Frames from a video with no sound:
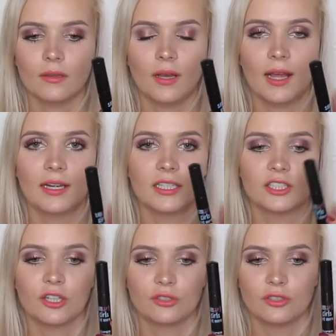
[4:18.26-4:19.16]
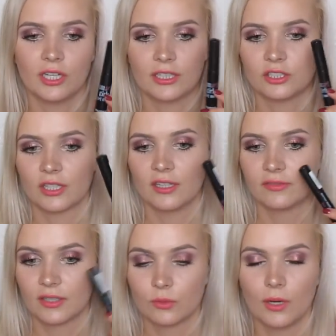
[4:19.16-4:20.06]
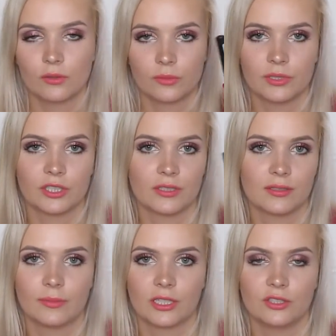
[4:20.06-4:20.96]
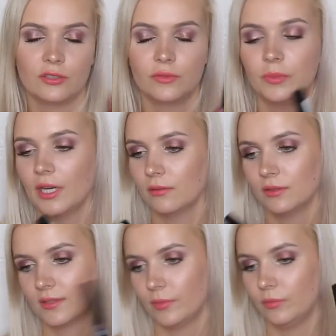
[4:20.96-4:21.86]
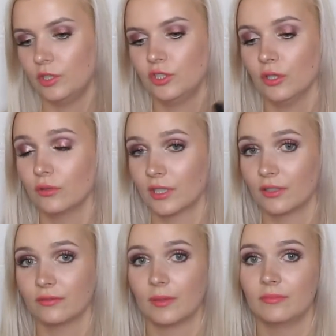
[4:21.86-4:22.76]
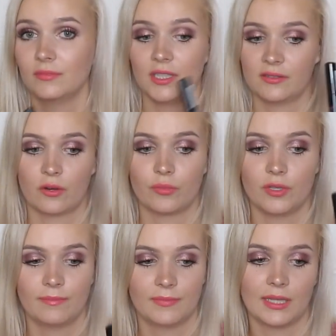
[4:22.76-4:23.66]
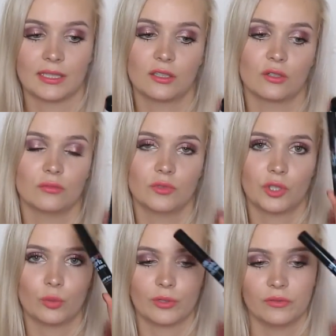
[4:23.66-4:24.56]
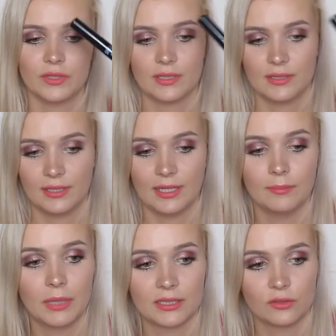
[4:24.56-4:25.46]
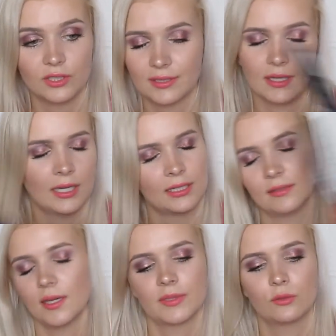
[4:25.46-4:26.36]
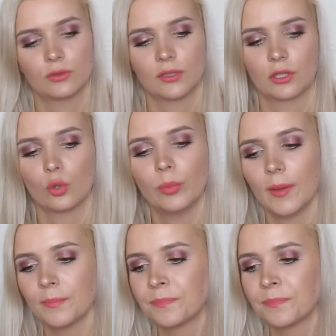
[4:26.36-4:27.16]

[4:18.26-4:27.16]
Ale jeśli chodzi o jakiś taki efekt wow, żeby te rzęsy bardziej się wybijały, to zapomnijcie, on tego Wam nie zrobi. Dlatego no nie kupię go więcej, cena bardzo niska, ale absolutnie go nie kupię.